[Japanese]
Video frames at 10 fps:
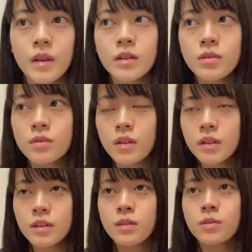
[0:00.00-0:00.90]
あと
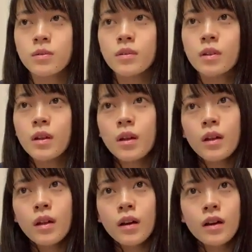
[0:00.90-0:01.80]
なんだろう、
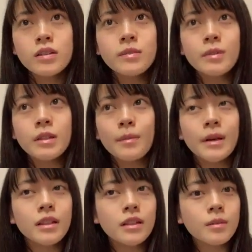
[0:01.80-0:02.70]
初めて
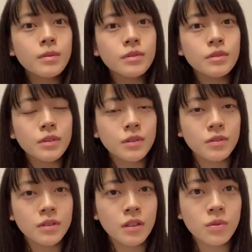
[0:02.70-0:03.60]
バナナボートに
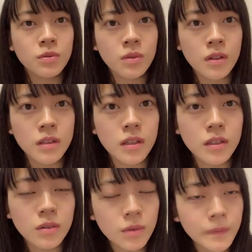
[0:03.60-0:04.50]
乗ったことかな
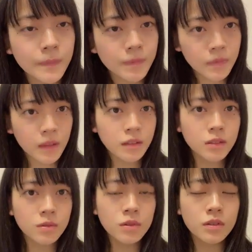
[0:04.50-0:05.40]
と。
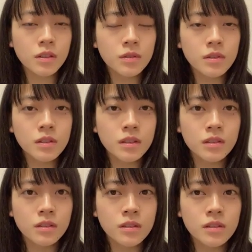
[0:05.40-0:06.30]
すごい楽しかっ
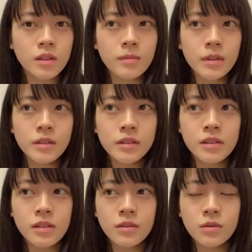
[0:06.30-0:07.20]
たです。あんまり私